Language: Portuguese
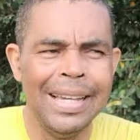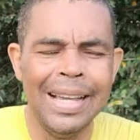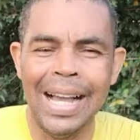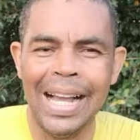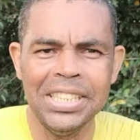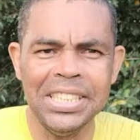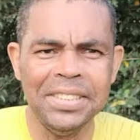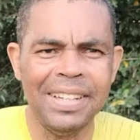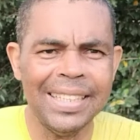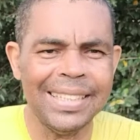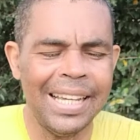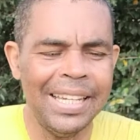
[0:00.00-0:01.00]
A gente vai
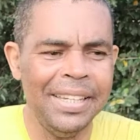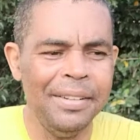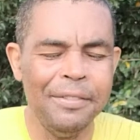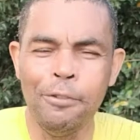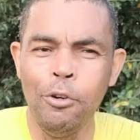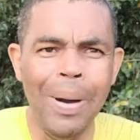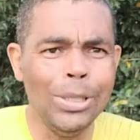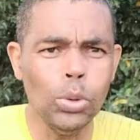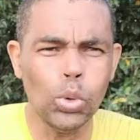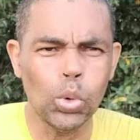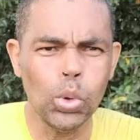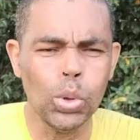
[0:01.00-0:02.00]
estar tá aí filmando
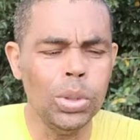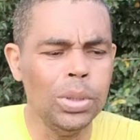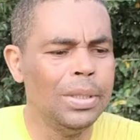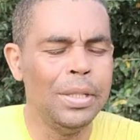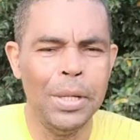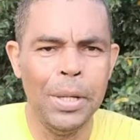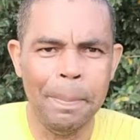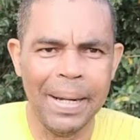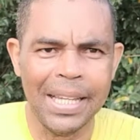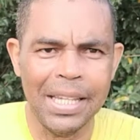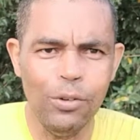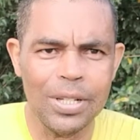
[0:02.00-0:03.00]
tudo, para
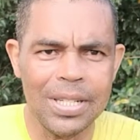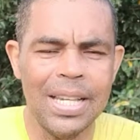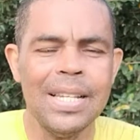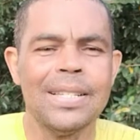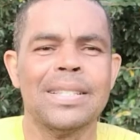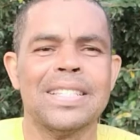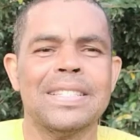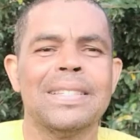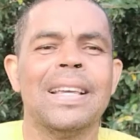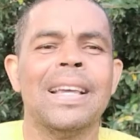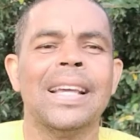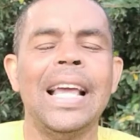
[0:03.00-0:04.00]
que vocês
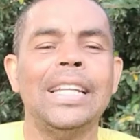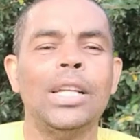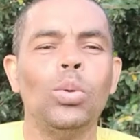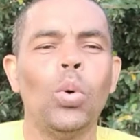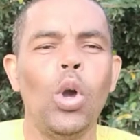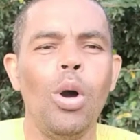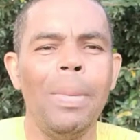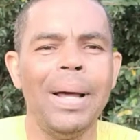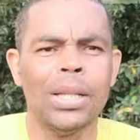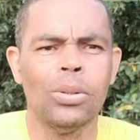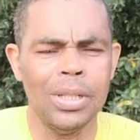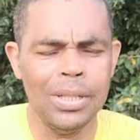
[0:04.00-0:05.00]
que ainda não correu a
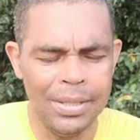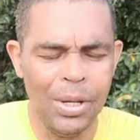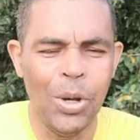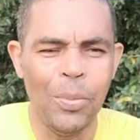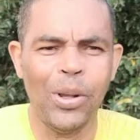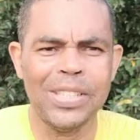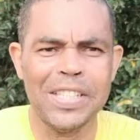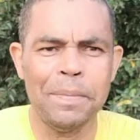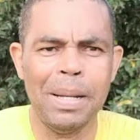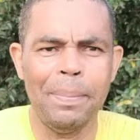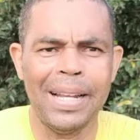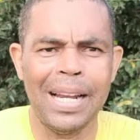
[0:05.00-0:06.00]
maratona possam se
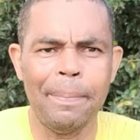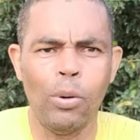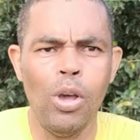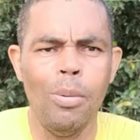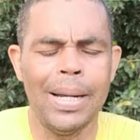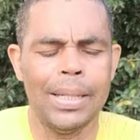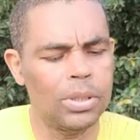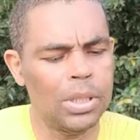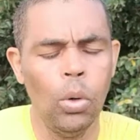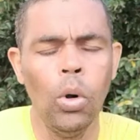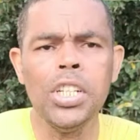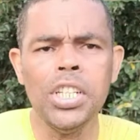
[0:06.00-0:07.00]
preparar para correr a maratona.
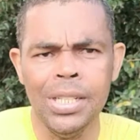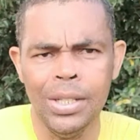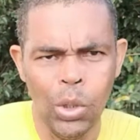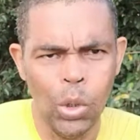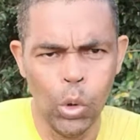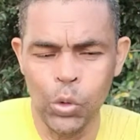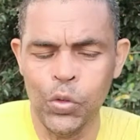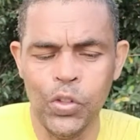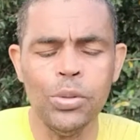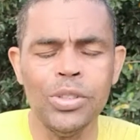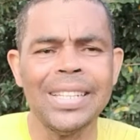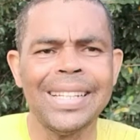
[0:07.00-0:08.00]
Hoje o
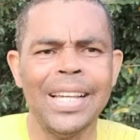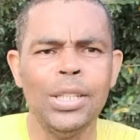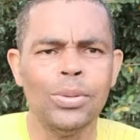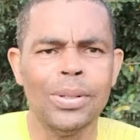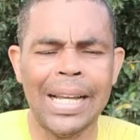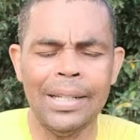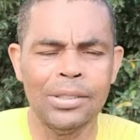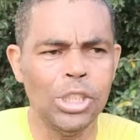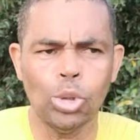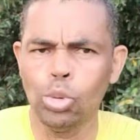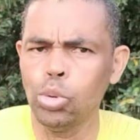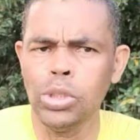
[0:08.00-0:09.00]
vídeo já está aí do, de
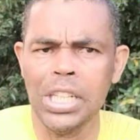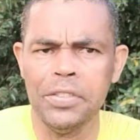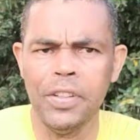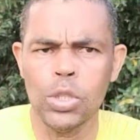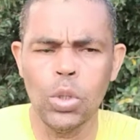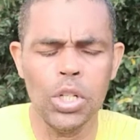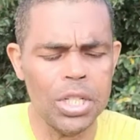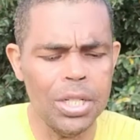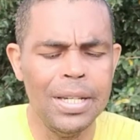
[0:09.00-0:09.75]
tudo que a gente fez hoje